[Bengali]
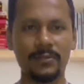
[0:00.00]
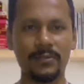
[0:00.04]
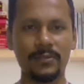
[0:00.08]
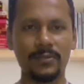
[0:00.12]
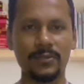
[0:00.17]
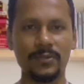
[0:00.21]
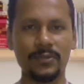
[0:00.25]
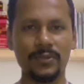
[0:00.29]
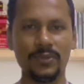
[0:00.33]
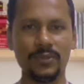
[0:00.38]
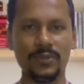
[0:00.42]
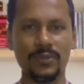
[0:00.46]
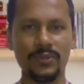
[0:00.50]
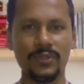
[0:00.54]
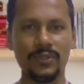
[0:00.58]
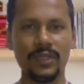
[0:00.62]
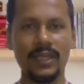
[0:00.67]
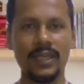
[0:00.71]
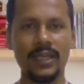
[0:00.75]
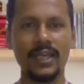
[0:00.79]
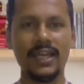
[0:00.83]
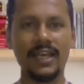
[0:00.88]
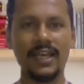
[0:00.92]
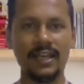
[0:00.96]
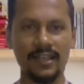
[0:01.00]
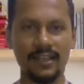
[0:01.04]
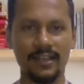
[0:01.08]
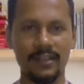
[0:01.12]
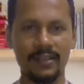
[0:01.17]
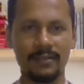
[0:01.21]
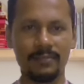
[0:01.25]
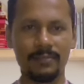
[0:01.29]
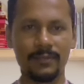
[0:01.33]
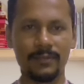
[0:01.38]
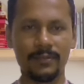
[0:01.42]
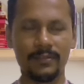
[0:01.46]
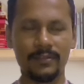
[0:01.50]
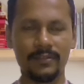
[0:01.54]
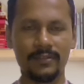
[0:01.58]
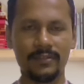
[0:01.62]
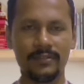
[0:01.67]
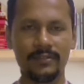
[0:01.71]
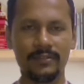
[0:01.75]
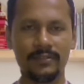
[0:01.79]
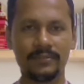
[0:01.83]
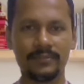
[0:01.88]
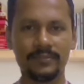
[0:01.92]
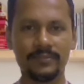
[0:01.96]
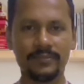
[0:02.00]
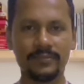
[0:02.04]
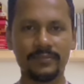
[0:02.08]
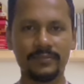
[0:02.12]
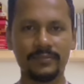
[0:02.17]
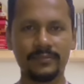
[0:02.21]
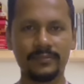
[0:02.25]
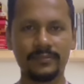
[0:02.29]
এ পর্যন্ত আল্লাহ হাফিজ